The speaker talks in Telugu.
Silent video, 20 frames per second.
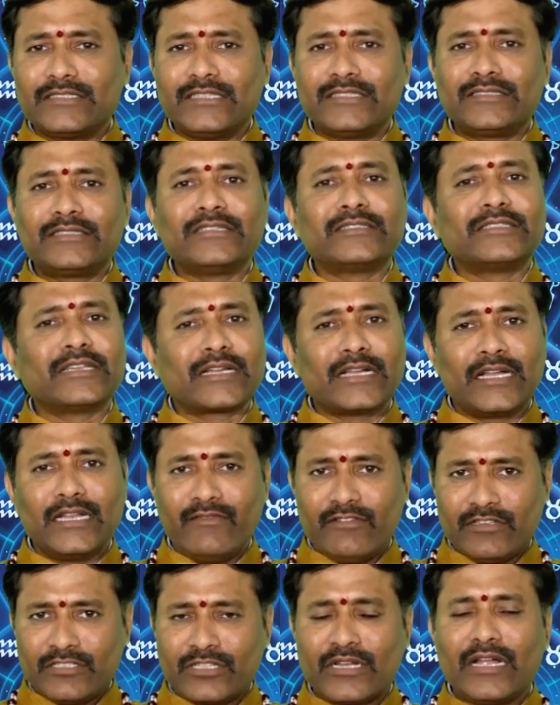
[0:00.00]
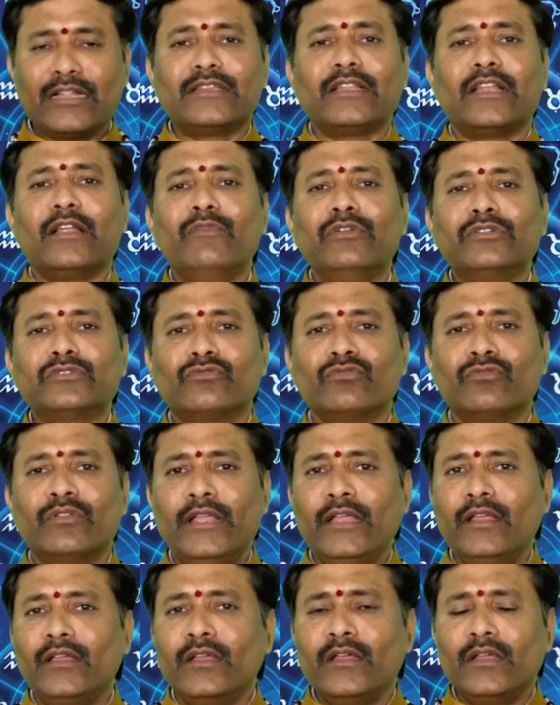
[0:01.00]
చేస్తే చక్కని విశ్రాంతి లభిస్తుంది